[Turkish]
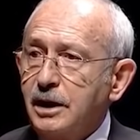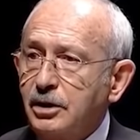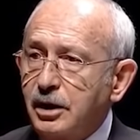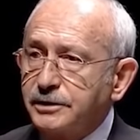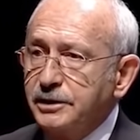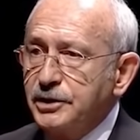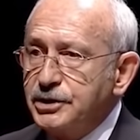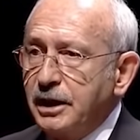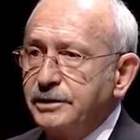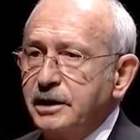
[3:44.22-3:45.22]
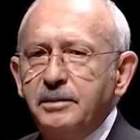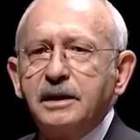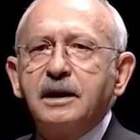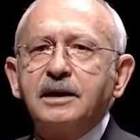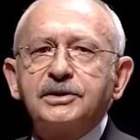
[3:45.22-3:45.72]
Ya kadın insan değil mi
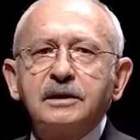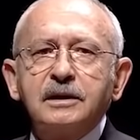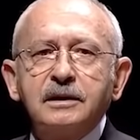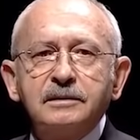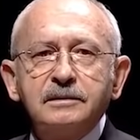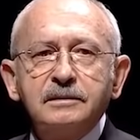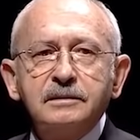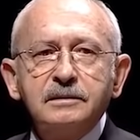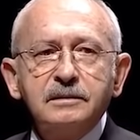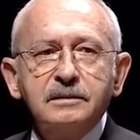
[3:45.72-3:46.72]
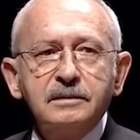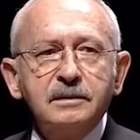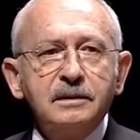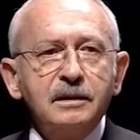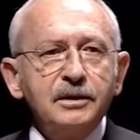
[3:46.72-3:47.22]
Allah aşkına?
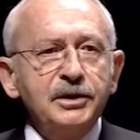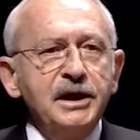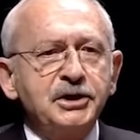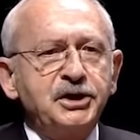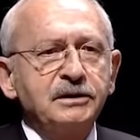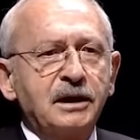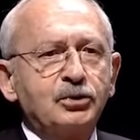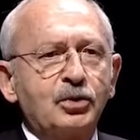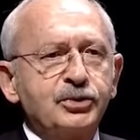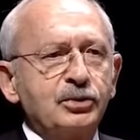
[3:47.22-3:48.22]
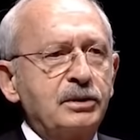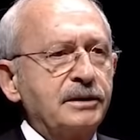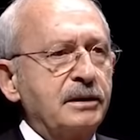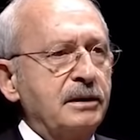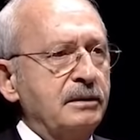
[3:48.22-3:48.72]
Niye şiddet olsun
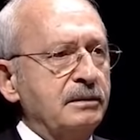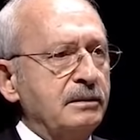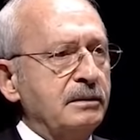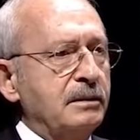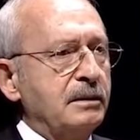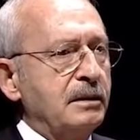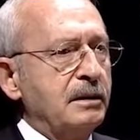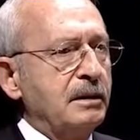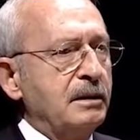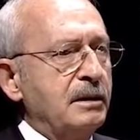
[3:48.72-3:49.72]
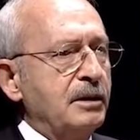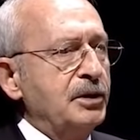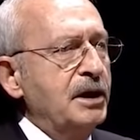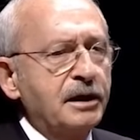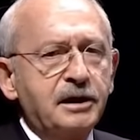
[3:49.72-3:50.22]
kadına?
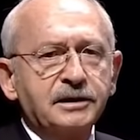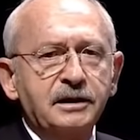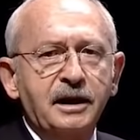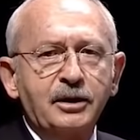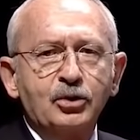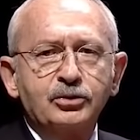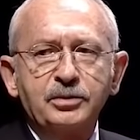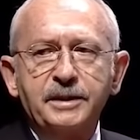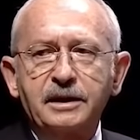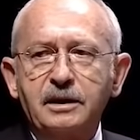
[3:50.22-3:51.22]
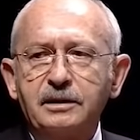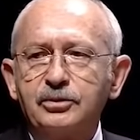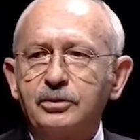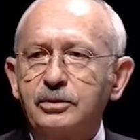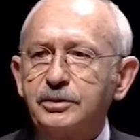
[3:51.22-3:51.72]
Niye kadınları öldürmeye
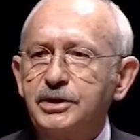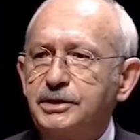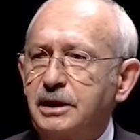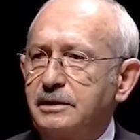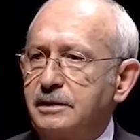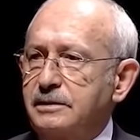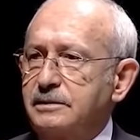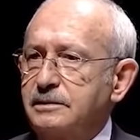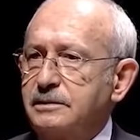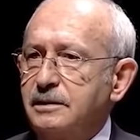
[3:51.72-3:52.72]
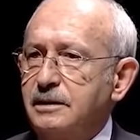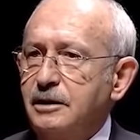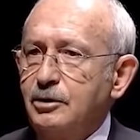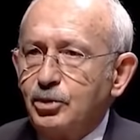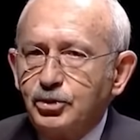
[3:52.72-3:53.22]
kalkıyordu insanlar?
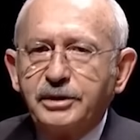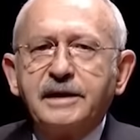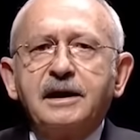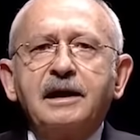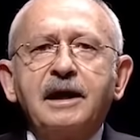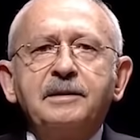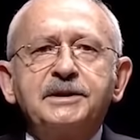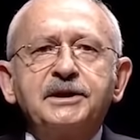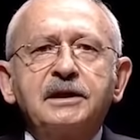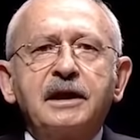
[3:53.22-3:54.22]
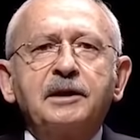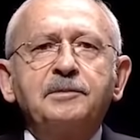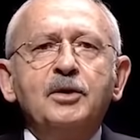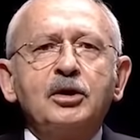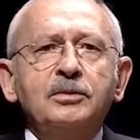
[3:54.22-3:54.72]
Bunun engellenmesi
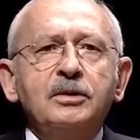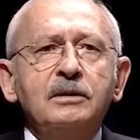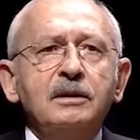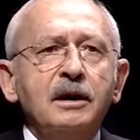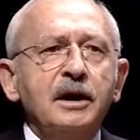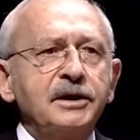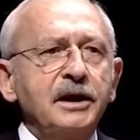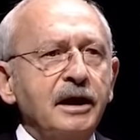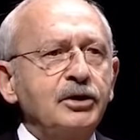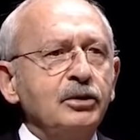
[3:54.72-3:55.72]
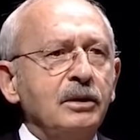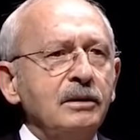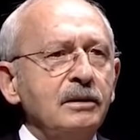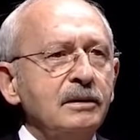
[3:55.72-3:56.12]
gerekmiyor mu? E gerekiyor.